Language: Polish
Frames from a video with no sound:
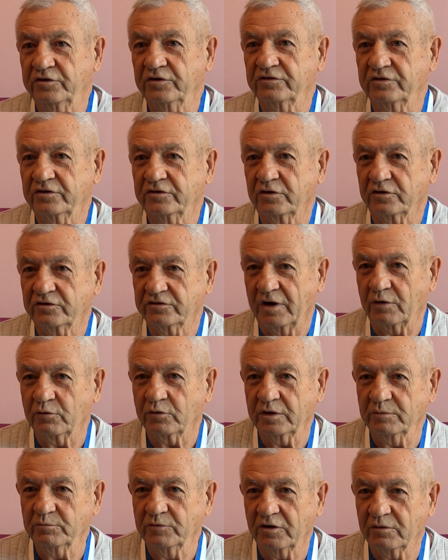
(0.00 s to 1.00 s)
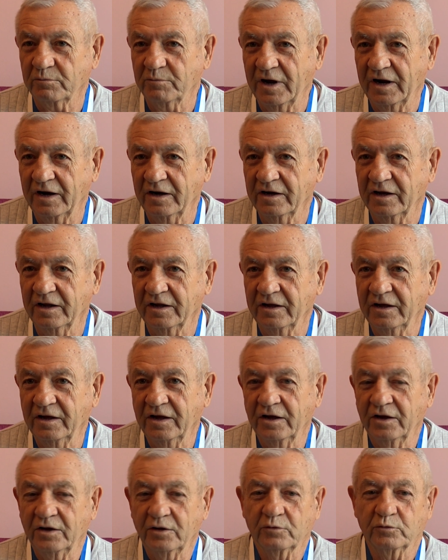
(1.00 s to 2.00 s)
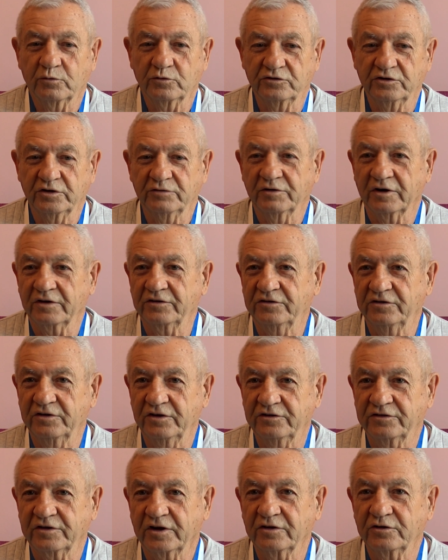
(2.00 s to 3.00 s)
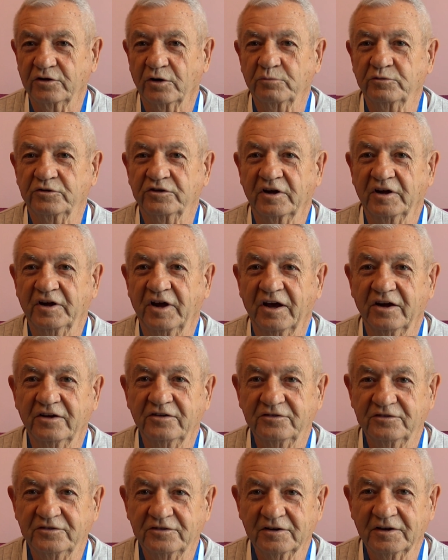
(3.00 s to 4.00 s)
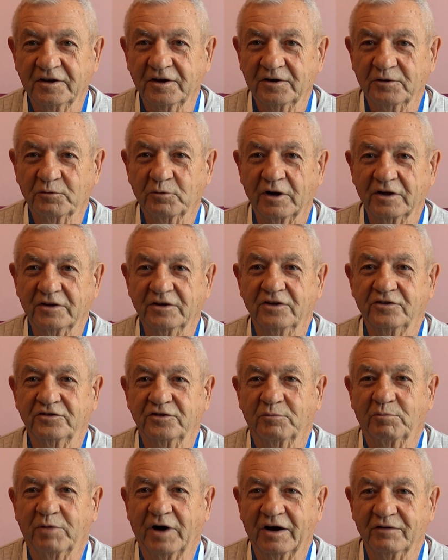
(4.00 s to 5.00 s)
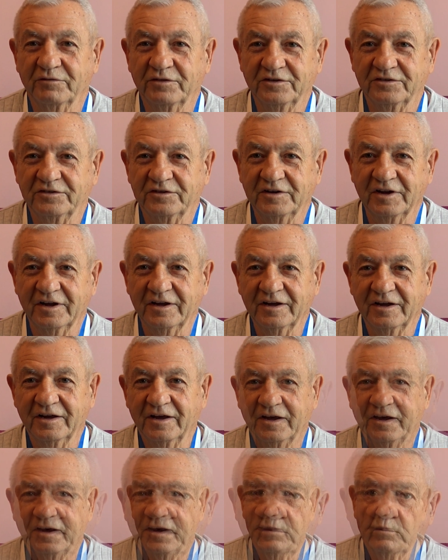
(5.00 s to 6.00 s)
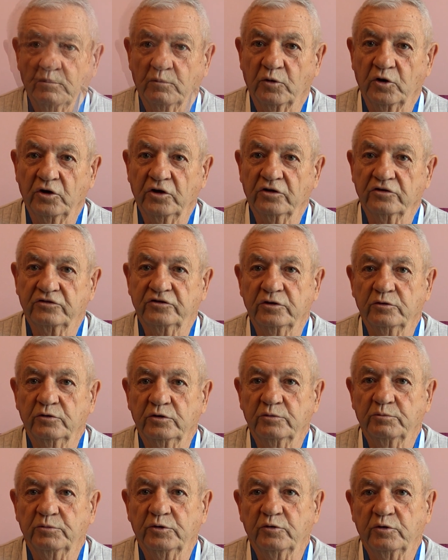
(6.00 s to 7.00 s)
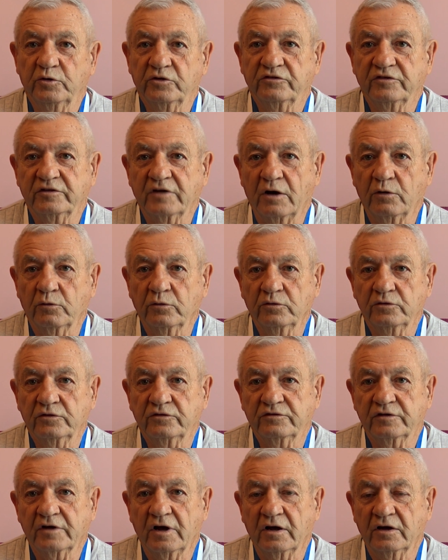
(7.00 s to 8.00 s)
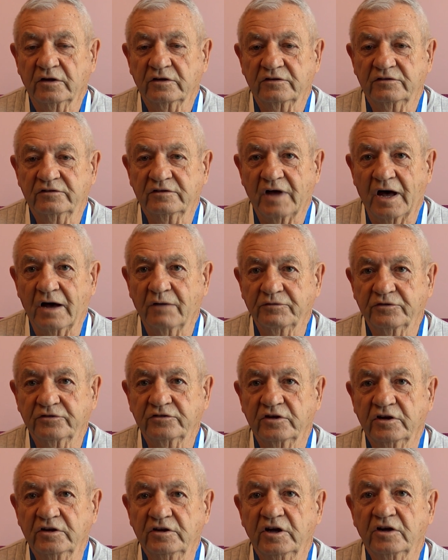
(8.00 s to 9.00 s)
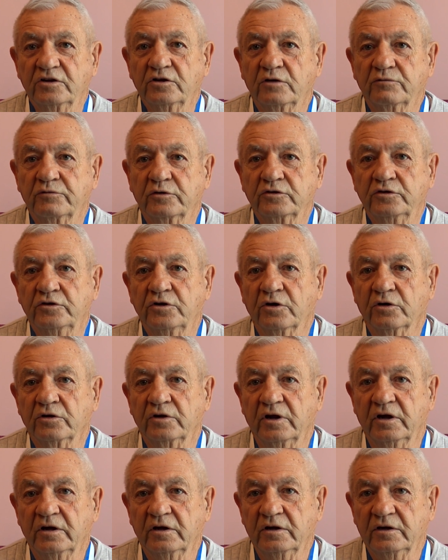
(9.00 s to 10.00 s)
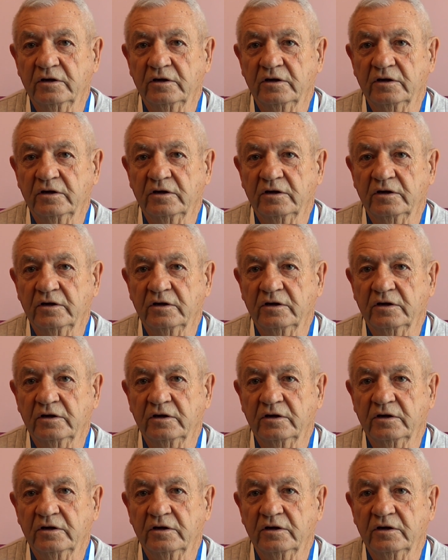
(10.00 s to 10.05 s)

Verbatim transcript: się, że to całkiem normalne. Używać życia, dobrze jeść, ładnie się bawić, nie? moje żyły były cał, ca, zawsze niedowodnione.